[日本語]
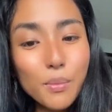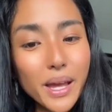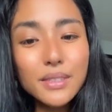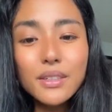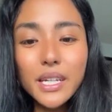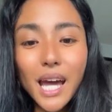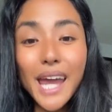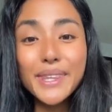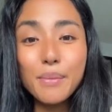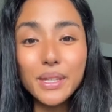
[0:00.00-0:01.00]
コメントに
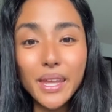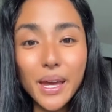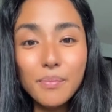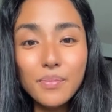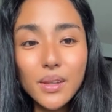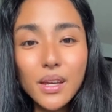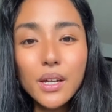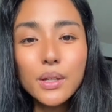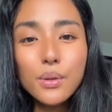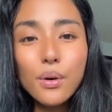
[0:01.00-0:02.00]
書いてみて。
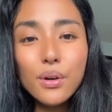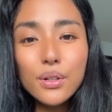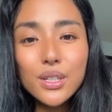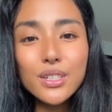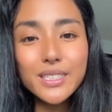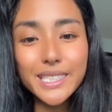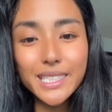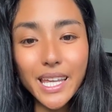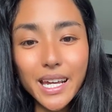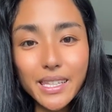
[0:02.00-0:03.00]
どういう
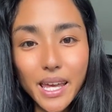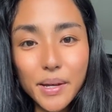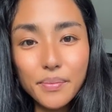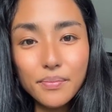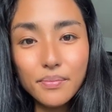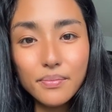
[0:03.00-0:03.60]
姿勢で、